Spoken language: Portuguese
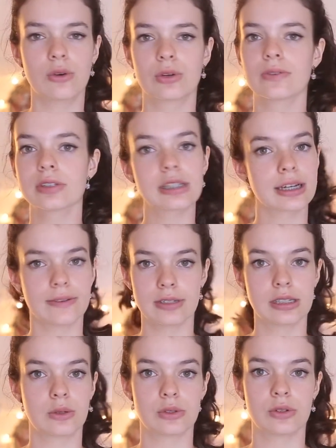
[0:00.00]
o que você quer
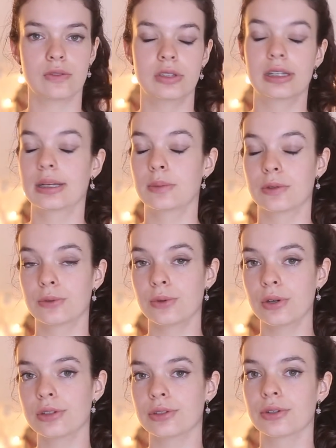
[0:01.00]
fazer com a sua vida na mão do
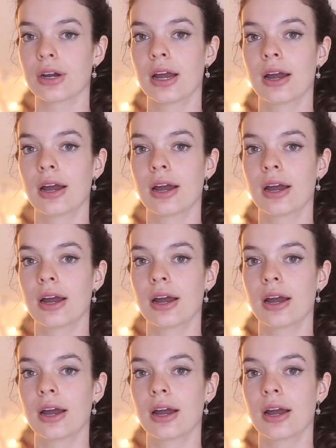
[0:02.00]
outro,